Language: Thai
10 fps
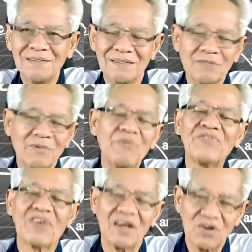หรือไม่มี
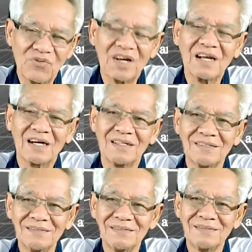แสงก็ว่าได้
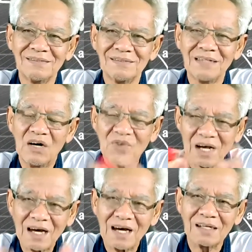อว
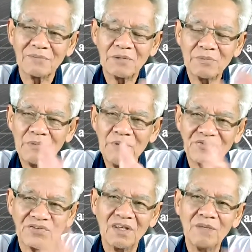กาศเนี่ย มันไม่มี
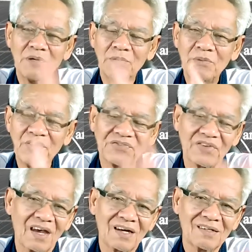สี มันไม่มีแส
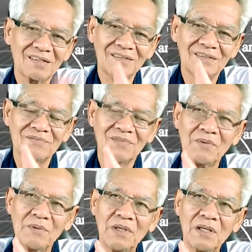ง มัน
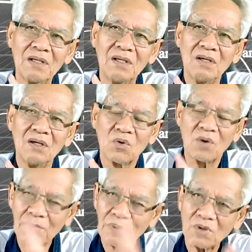ไม่มีค
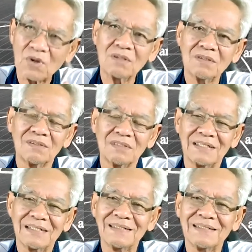วามร้อน
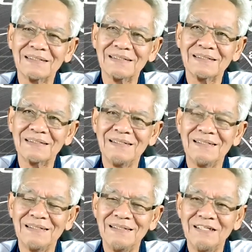เออ
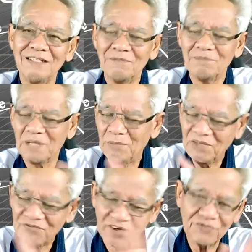ไม่มี
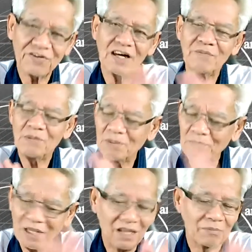ไฟฟ้าไม่มี
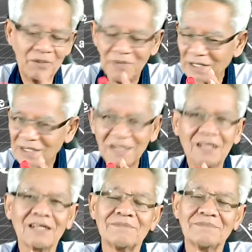แม่เหล็กไม่มีอะไรทั้งนั้นแห
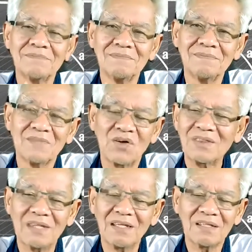ละครับน็อต
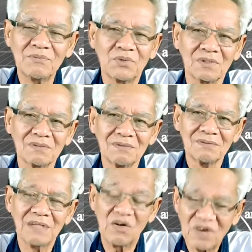ติงทั้งหมด
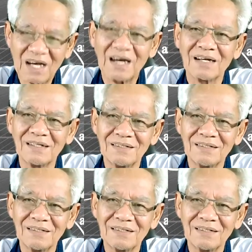อวกาศ